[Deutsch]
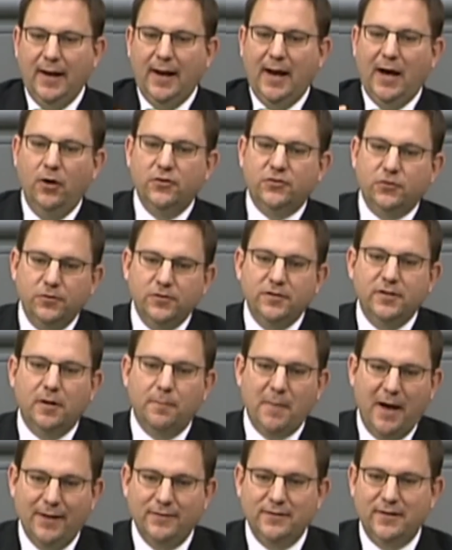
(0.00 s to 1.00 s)
Aus unserem
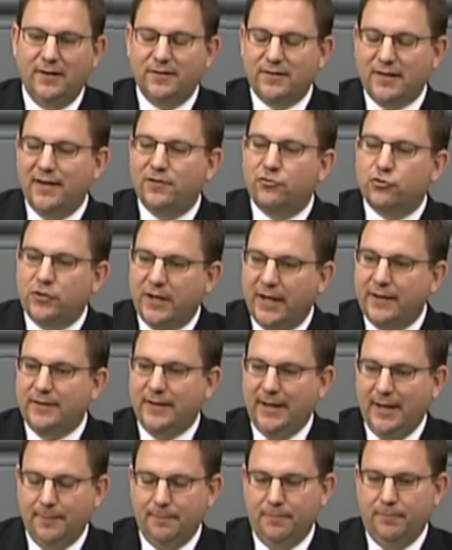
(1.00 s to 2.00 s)
Ansatz entsteht
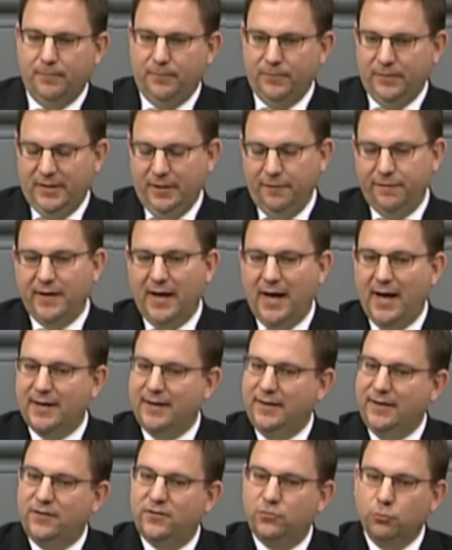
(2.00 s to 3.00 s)
eben die Frage,
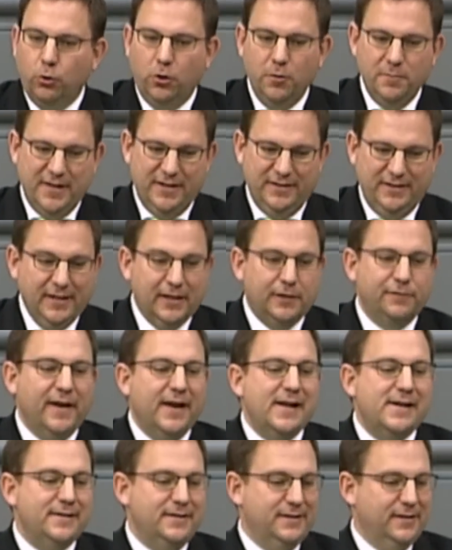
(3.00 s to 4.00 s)
ich suche mir die
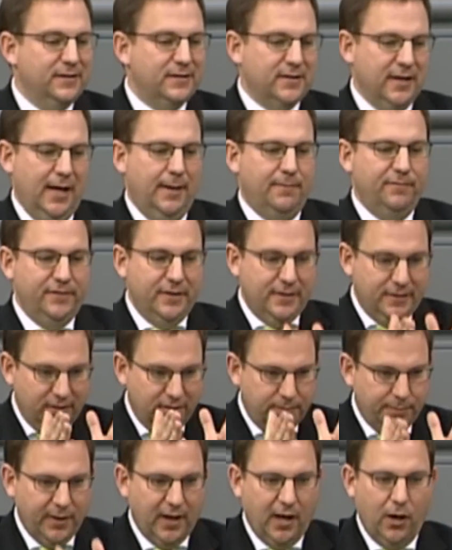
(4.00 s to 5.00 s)
Quellen, die ich haben will, die
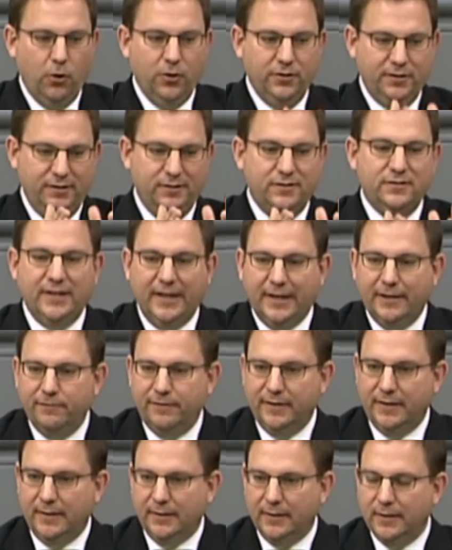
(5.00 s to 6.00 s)
ich brauche, die ich sehen
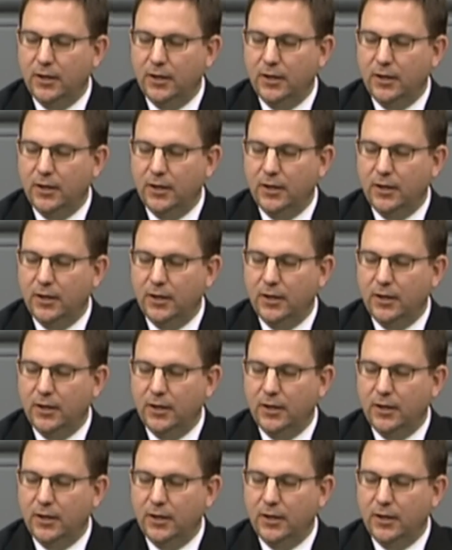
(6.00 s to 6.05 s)
will.